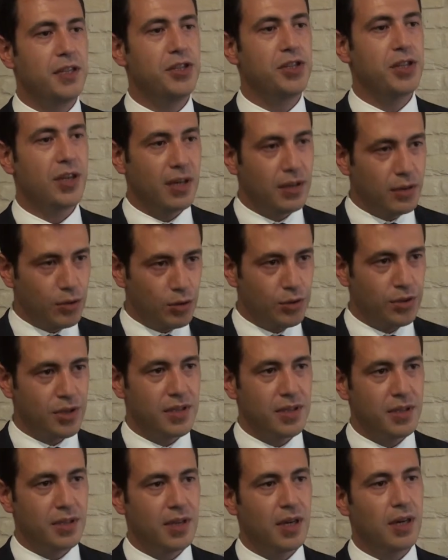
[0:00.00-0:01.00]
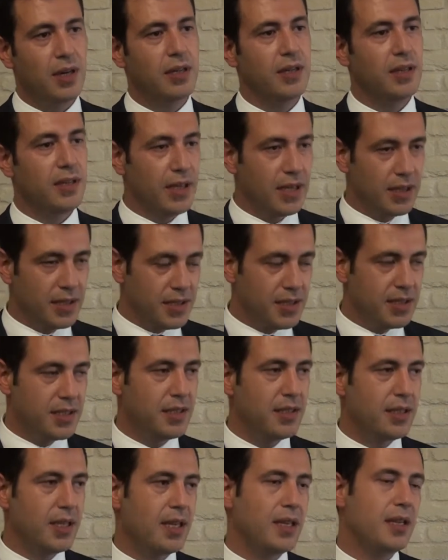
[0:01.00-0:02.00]
inşaat öncesinde alınan
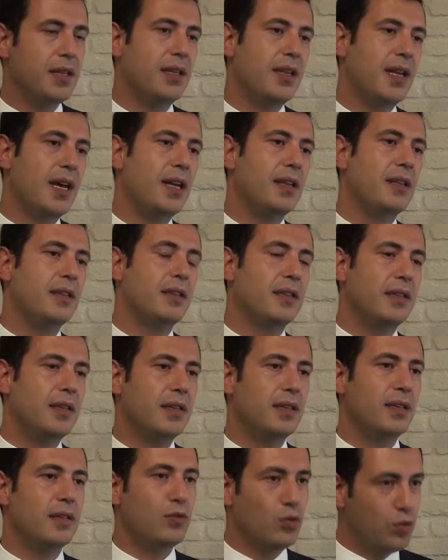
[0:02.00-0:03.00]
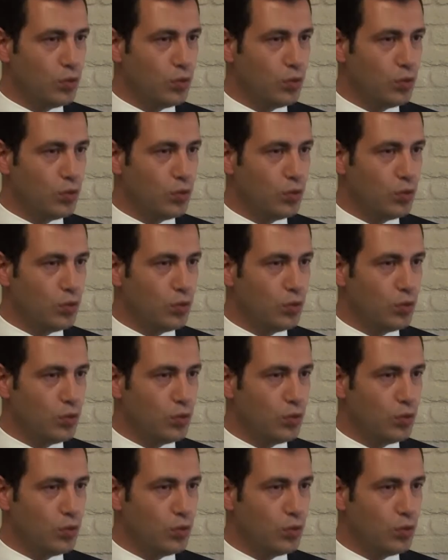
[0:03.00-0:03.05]
izinlerinden e,